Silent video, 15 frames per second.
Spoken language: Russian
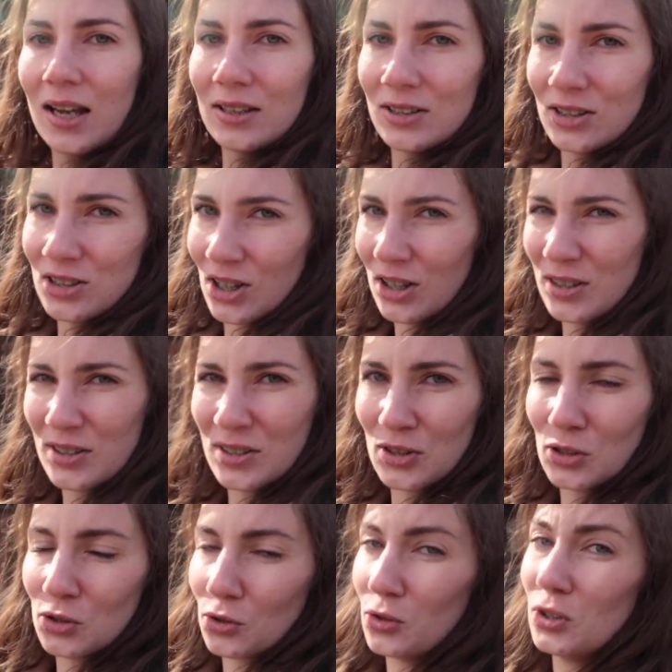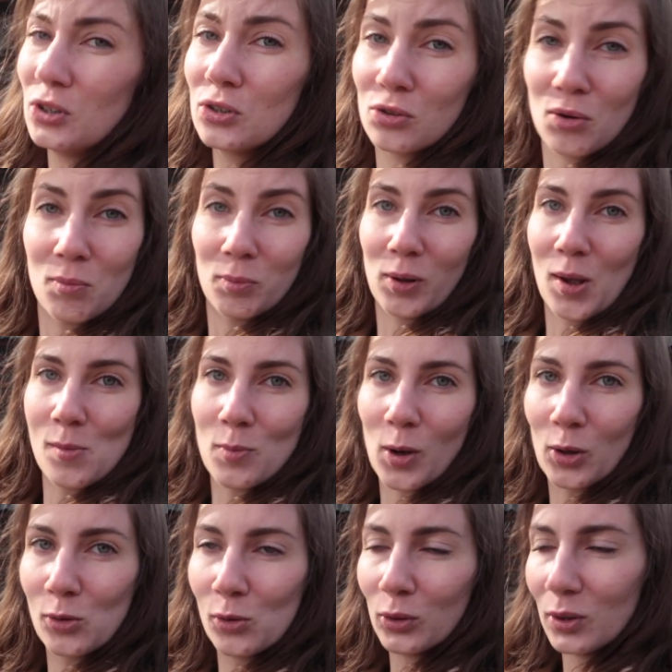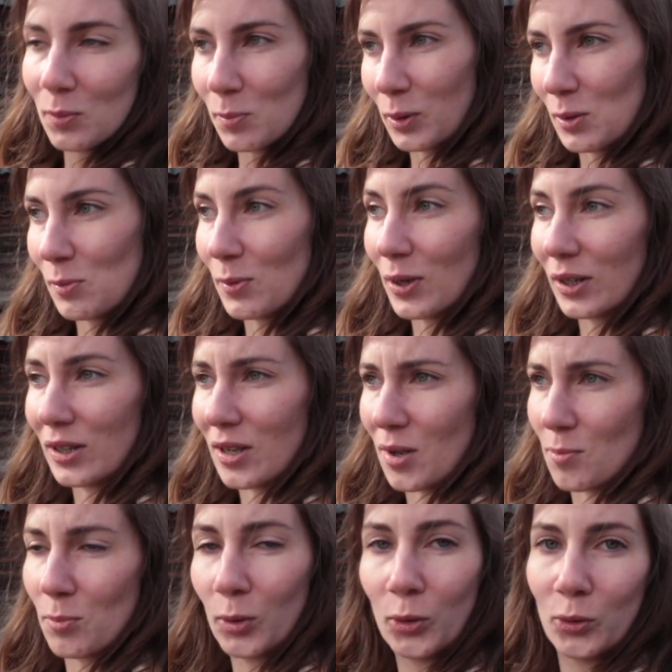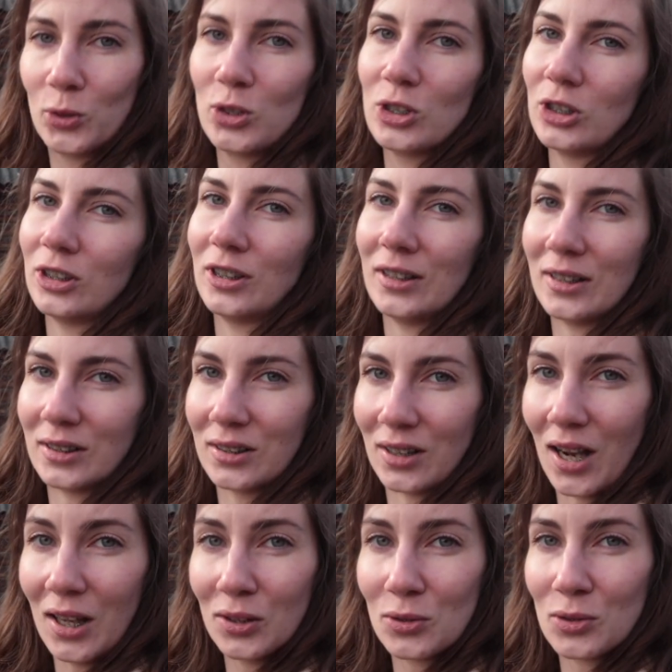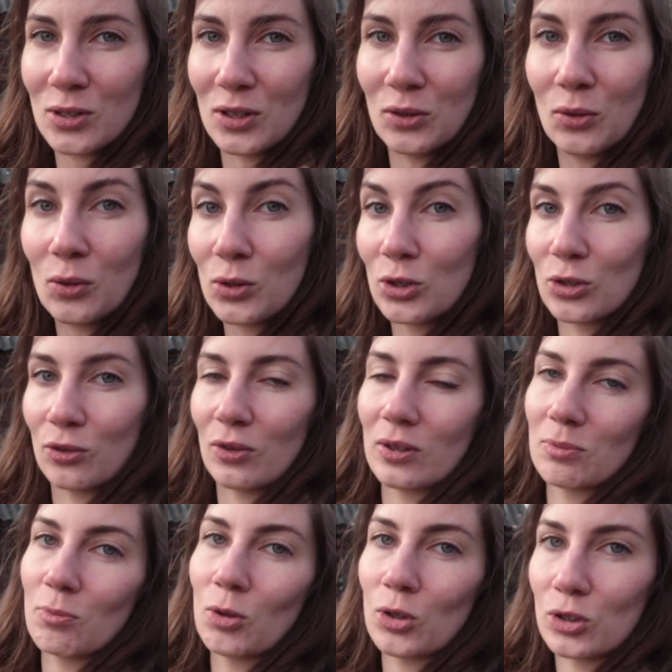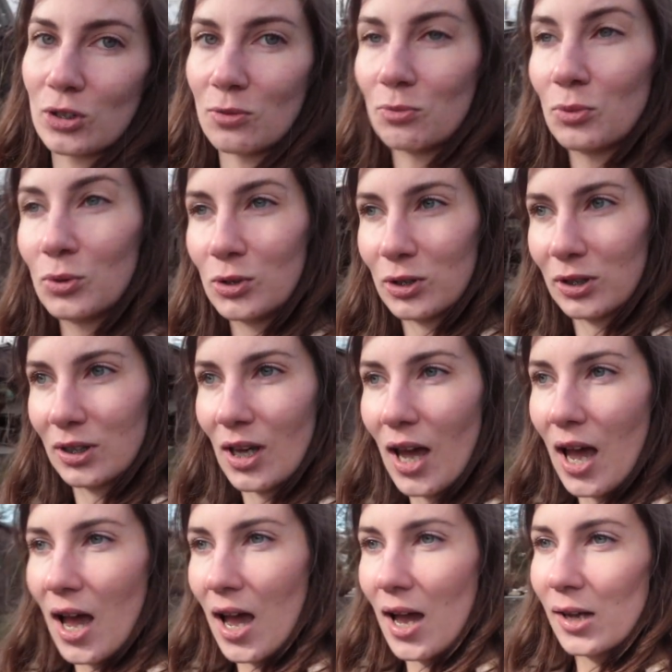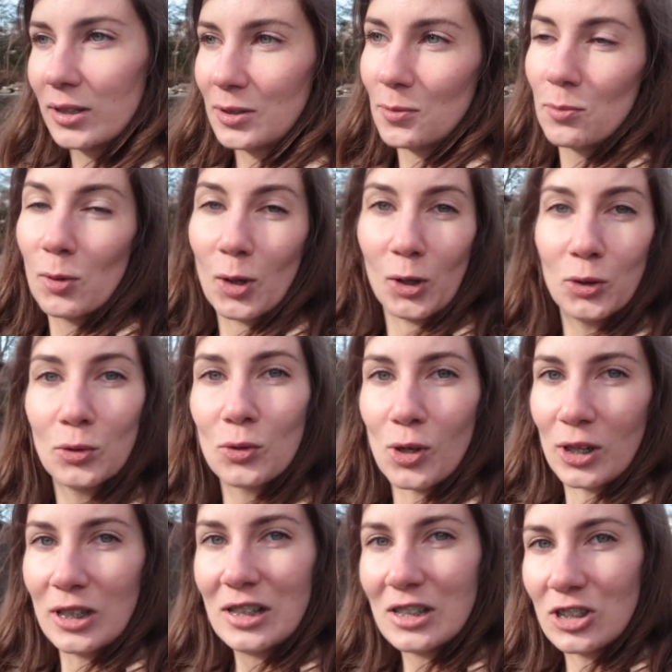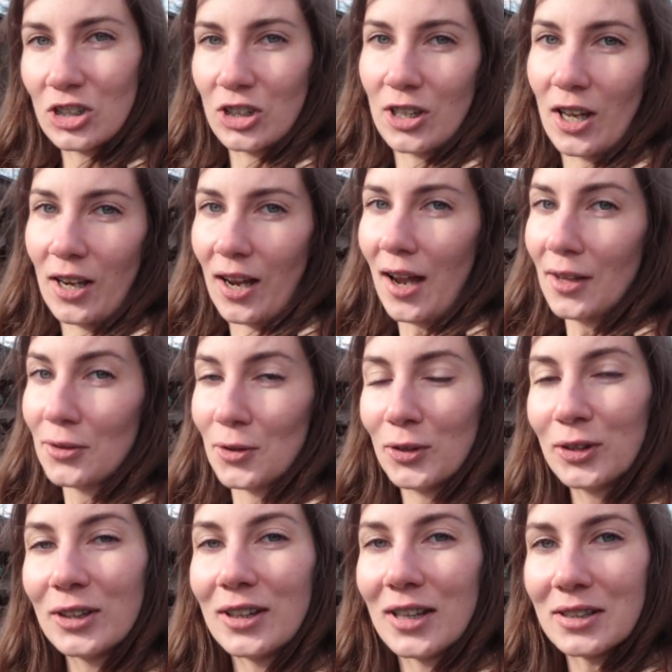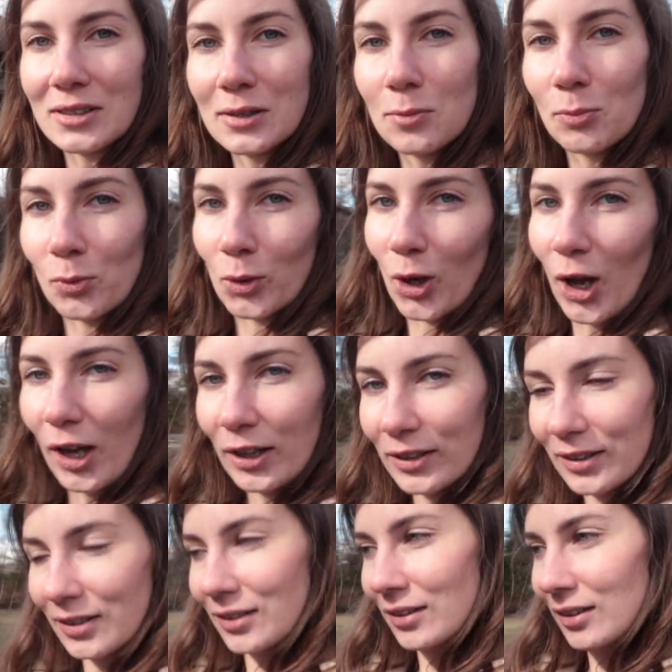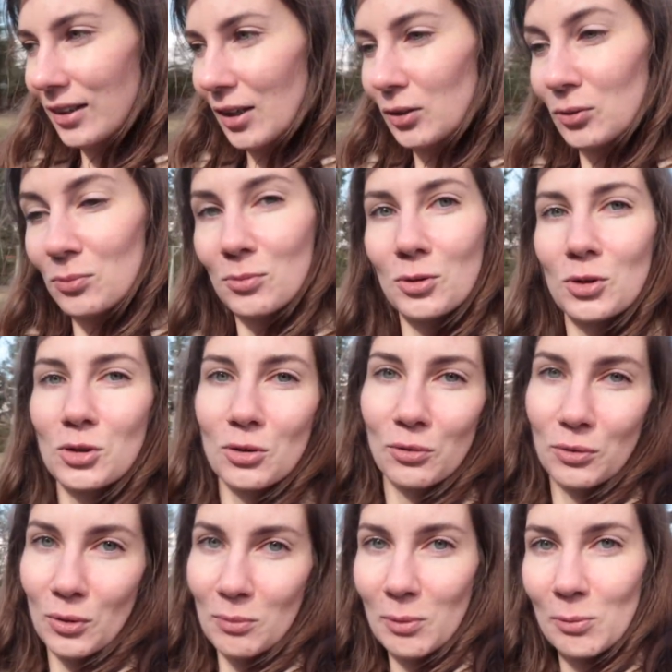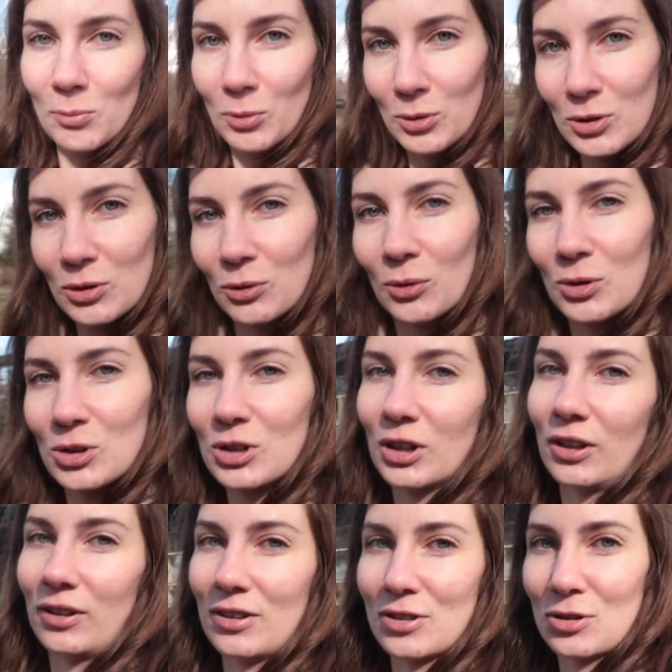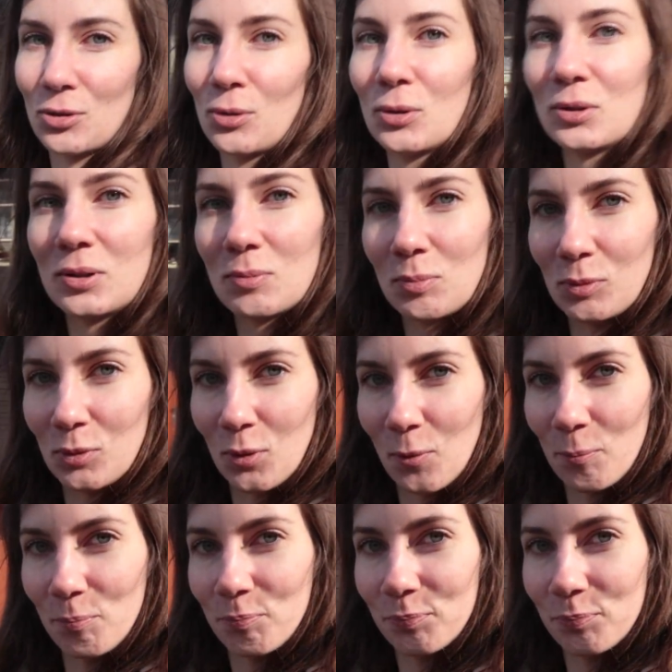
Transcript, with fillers: Сейчас еще не теплая погода, примерно плюс 4 градуса. Ночью, возможно, будет температура ниже 0, но это нас не пугает. Я думаю, что в доме будет очень хорошо и тепло.